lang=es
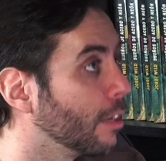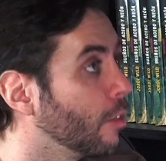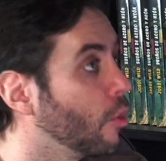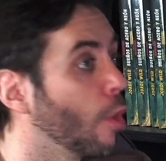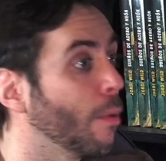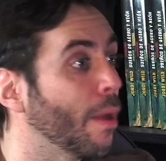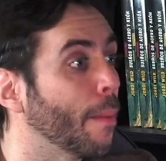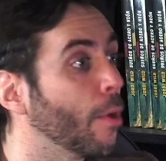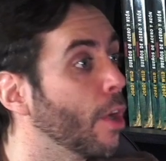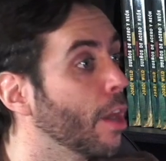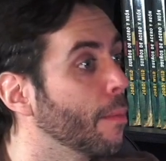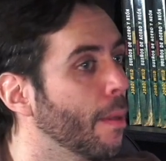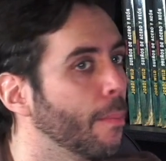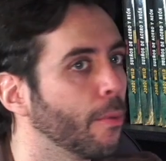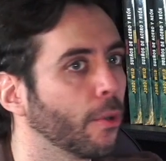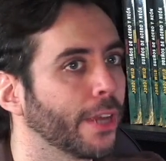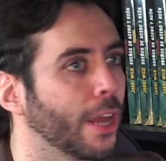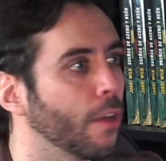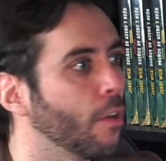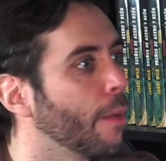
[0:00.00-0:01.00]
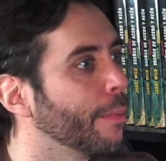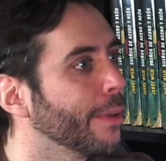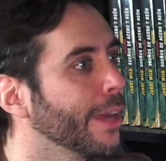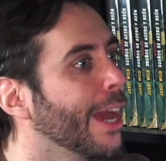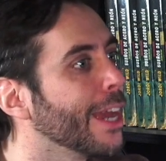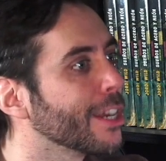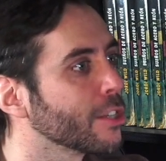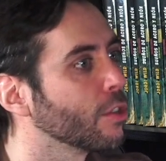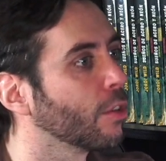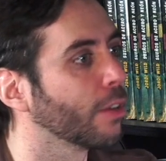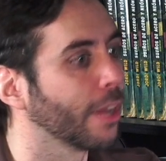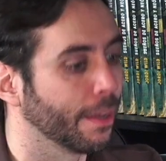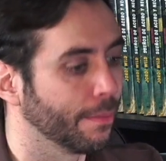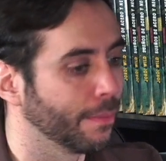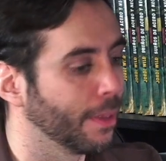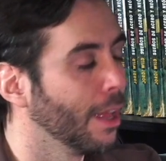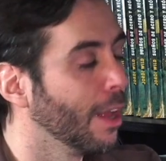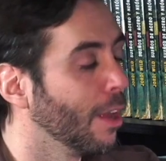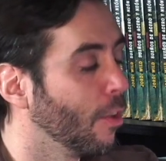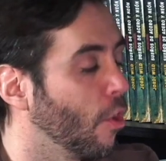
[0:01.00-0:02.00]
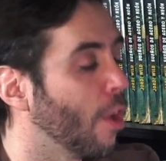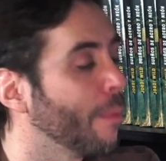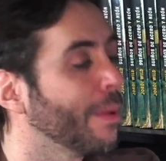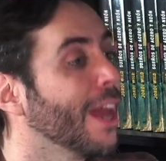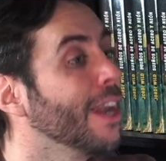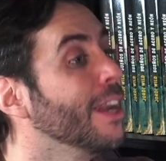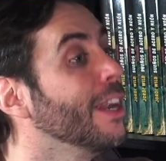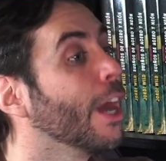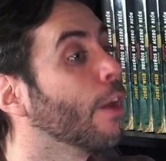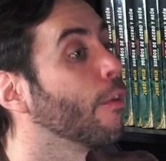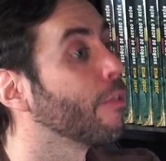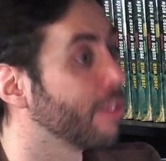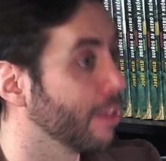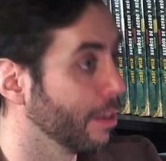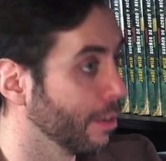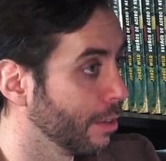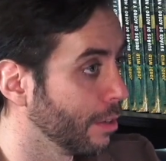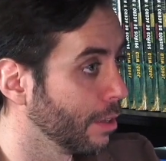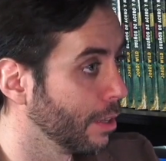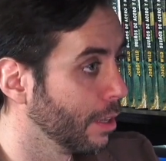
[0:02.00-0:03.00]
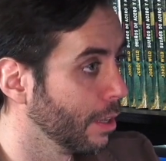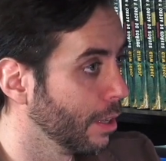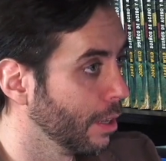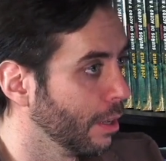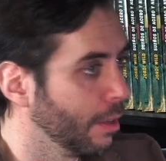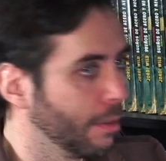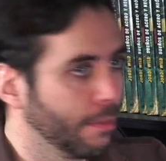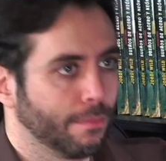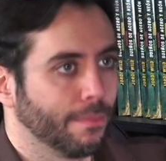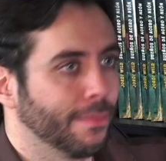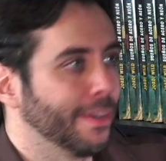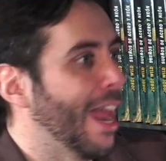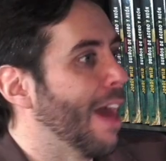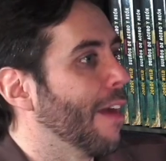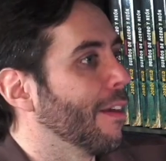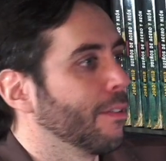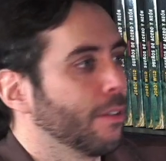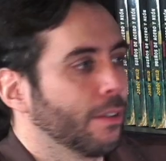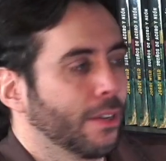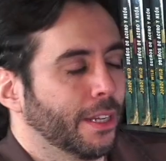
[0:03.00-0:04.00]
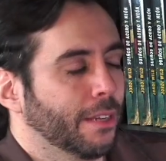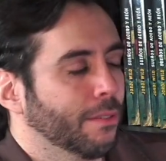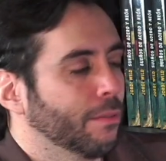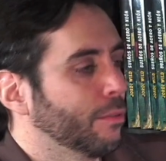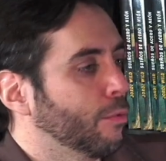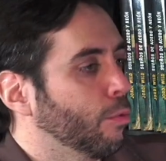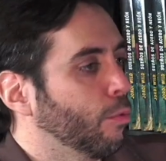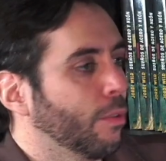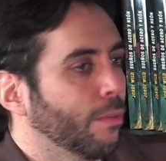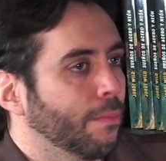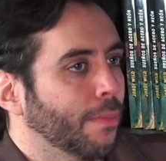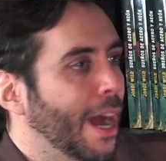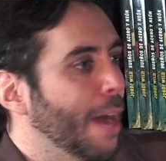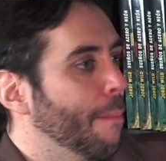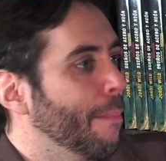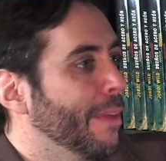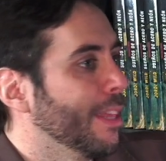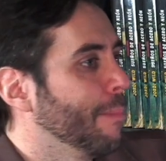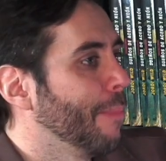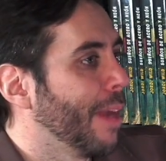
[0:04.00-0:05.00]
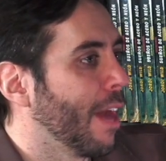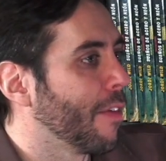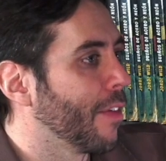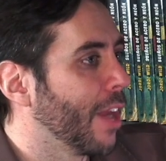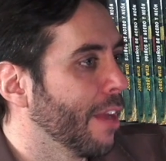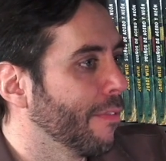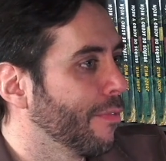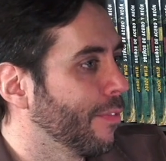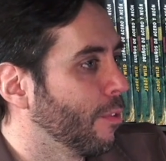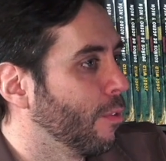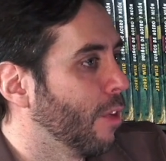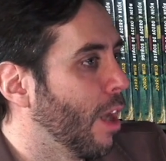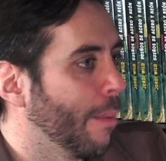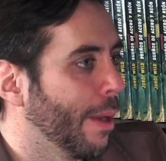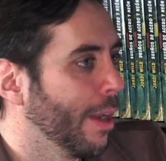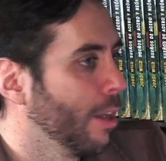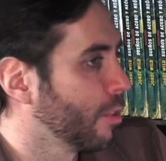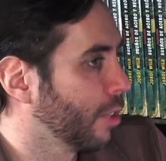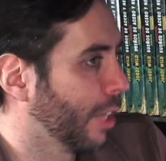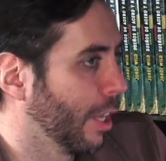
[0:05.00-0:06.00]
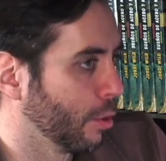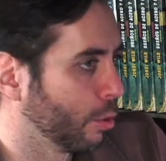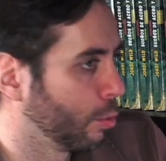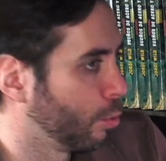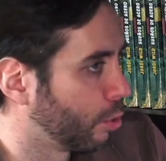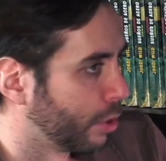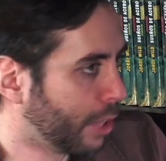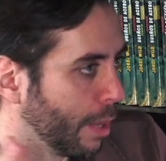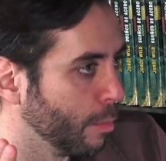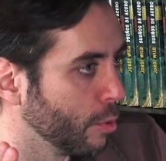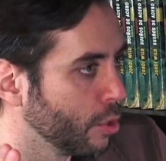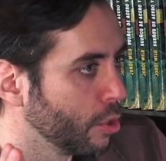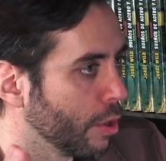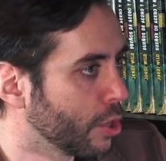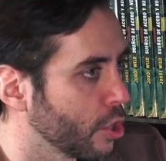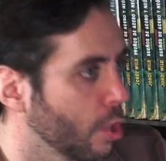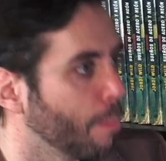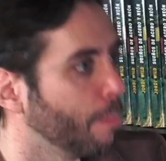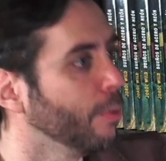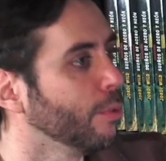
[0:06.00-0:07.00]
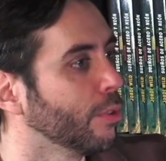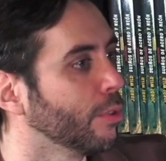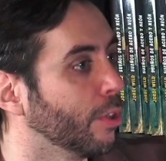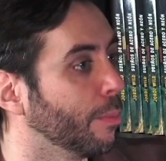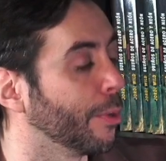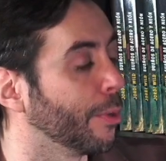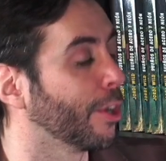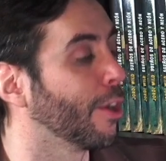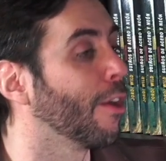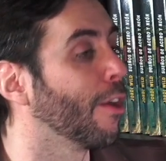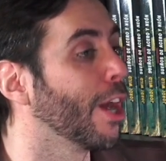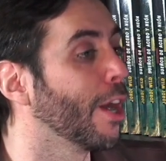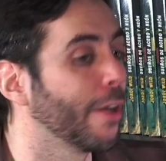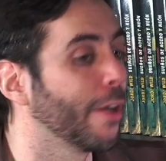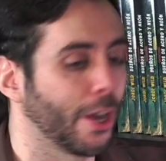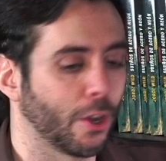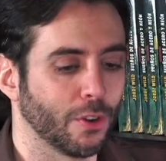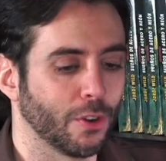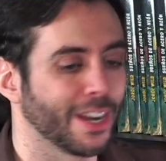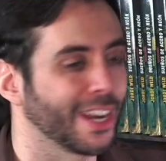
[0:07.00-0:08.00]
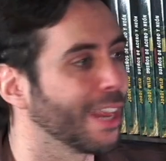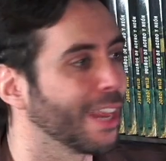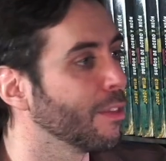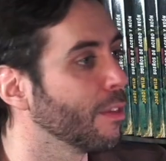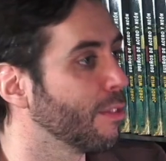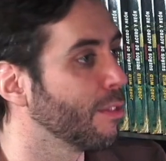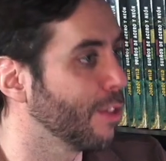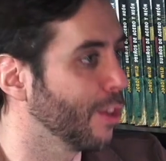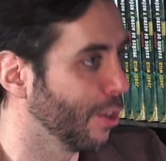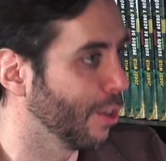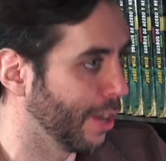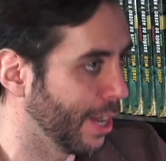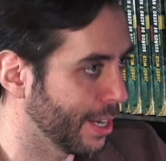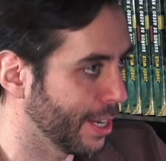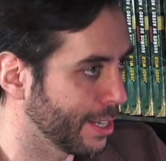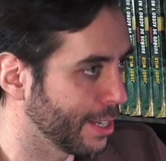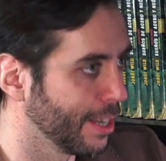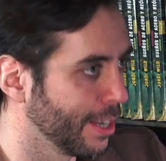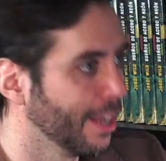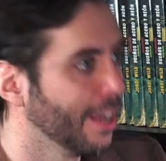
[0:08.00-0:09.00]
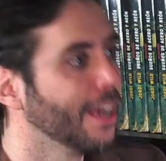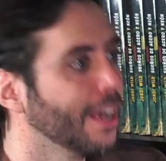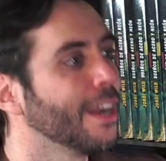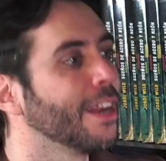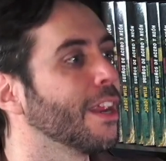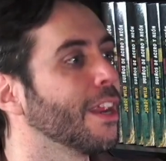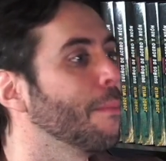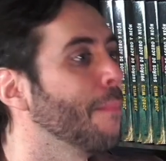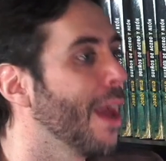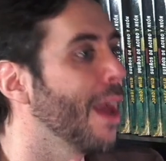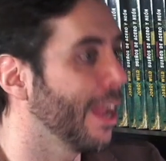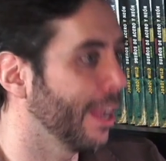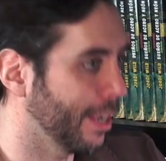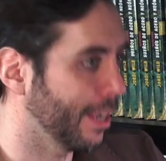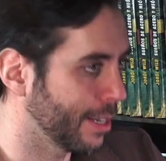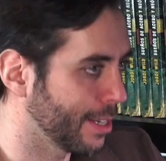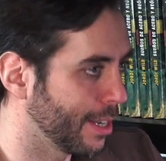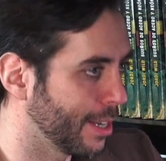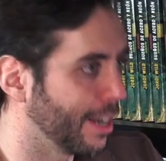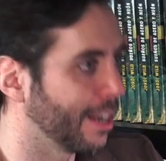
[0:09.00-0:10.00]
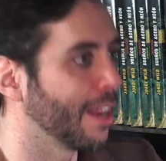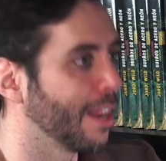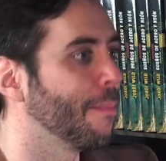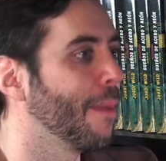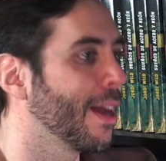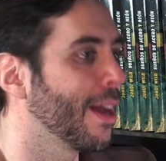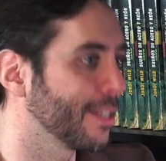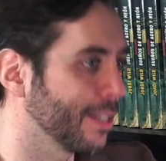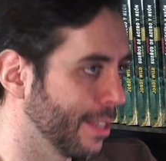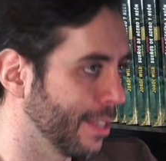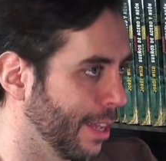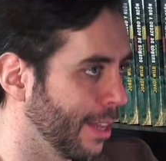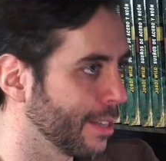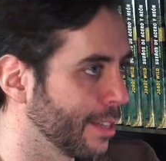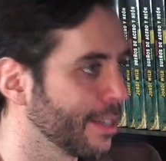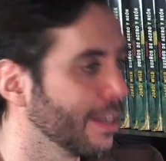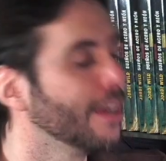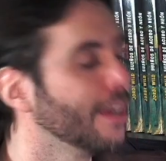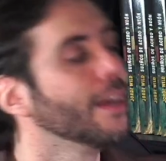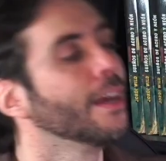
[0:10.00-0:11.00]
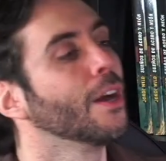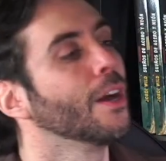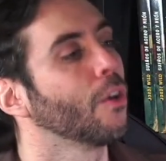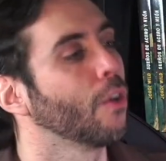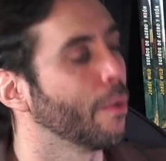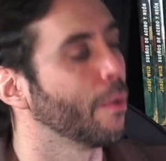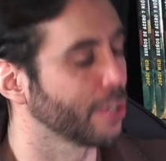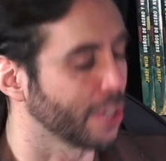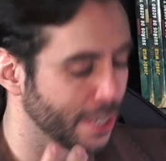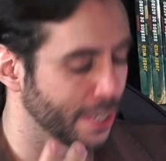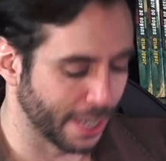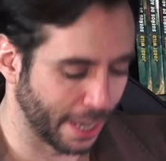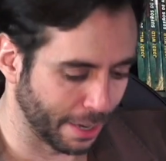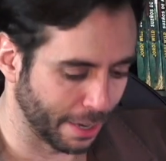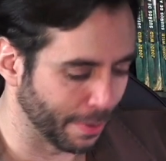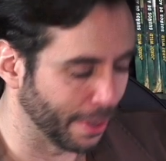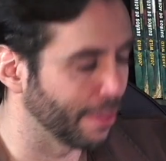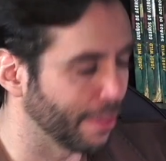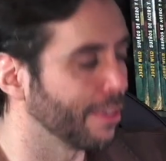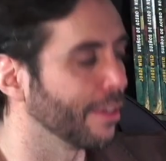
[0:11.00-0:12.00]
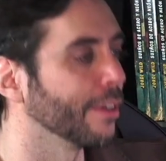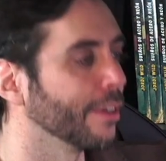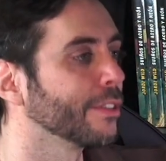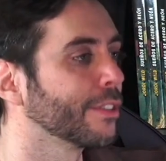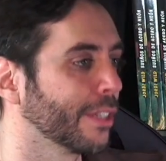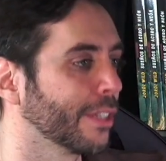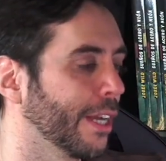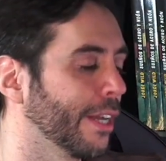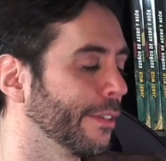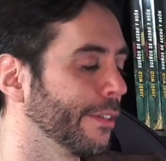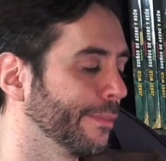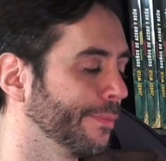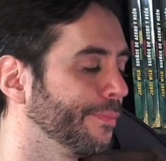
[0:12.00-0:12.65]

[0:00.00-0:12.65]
no había problema porque no había esto que. No había el negocio. Exacto. Eh, Mega Drive jugaban los que nos gusta mucho eso, punto. Pero que ahora con reediciones, remakes, remasters, Juegos en los servicios, juegos servicios, claro.